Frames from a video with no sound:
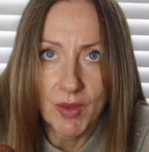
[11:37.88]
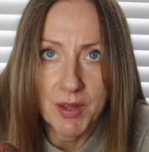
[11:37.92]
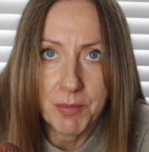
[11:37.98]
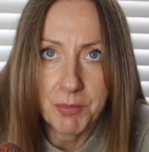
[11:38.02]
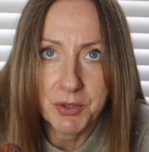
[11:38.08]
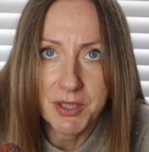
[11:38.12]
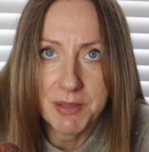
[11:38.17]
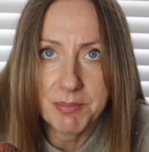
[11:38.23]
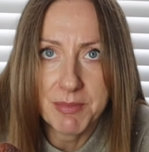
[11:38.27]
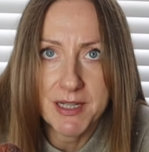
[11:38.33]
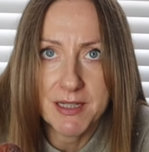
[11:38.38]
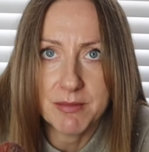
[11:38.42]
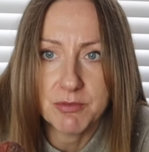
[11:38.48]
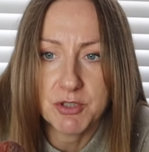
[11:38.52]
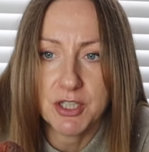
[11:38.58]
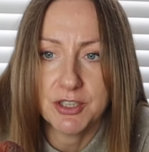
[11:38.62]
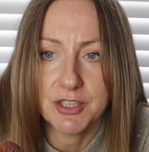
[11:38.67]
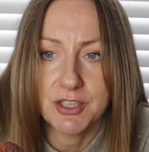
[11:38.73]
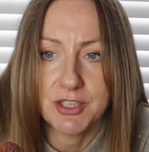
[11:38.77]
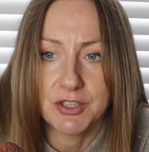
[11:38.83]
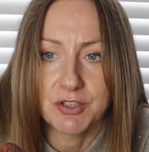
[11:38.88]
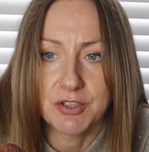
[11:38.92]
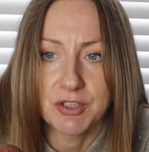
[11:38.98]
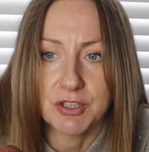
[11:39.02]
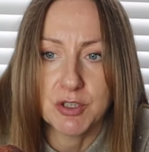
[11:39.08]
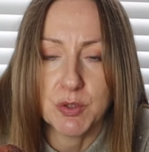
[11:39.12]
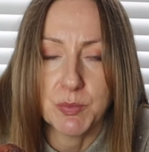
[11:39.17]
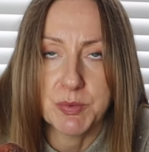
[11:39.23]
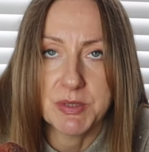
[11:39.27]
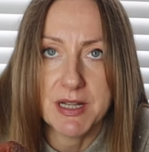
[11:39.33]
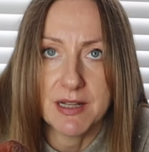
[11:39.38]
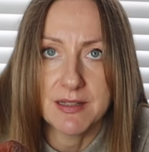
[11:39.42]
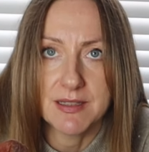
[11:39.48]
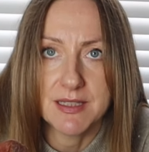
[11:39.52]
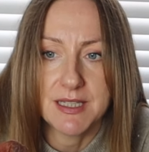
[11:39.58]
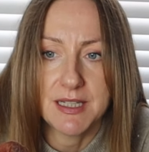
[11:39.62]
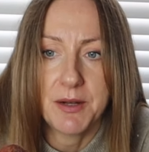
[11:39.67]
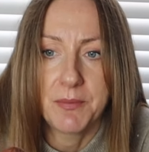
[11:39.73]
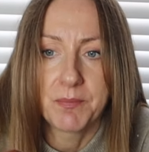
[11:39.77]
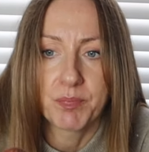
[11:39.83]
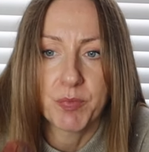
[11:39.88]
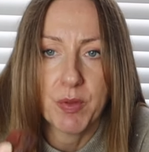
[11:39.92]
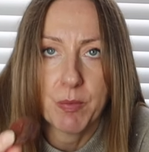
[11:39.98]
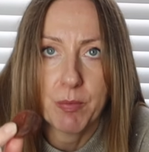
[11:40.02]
bo nie mają żadnych innych substancji.